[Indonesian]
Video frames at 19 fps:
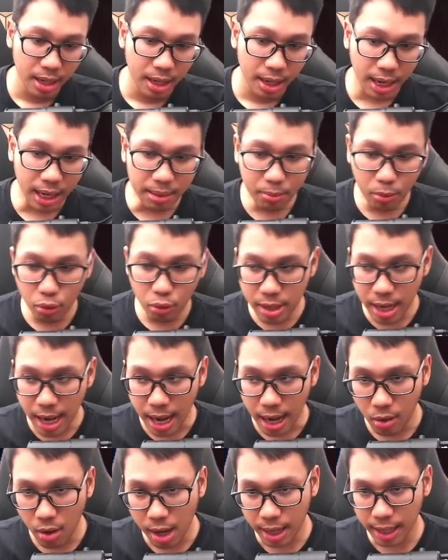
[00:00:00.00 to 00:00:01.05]
Kan
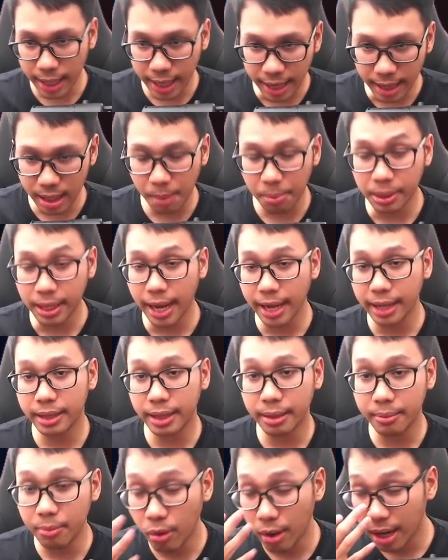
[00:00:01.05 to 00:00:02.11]
mudah gue klik dapat
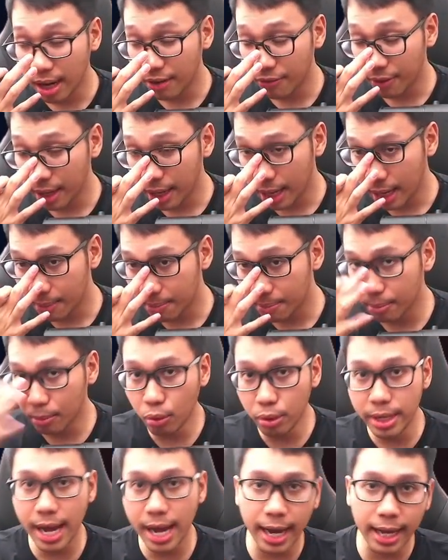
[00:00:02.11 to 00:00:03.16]
item gue level up
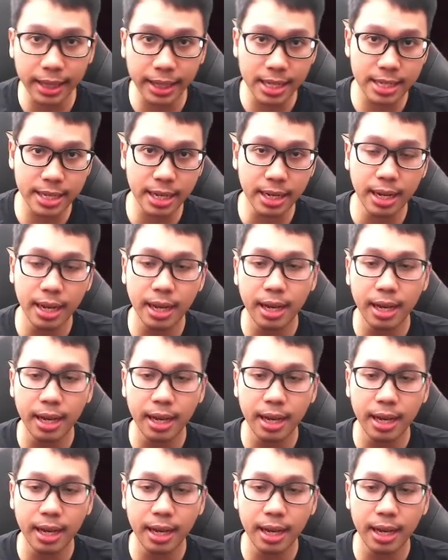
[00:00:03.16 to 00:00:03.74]
Mudah kan Tencent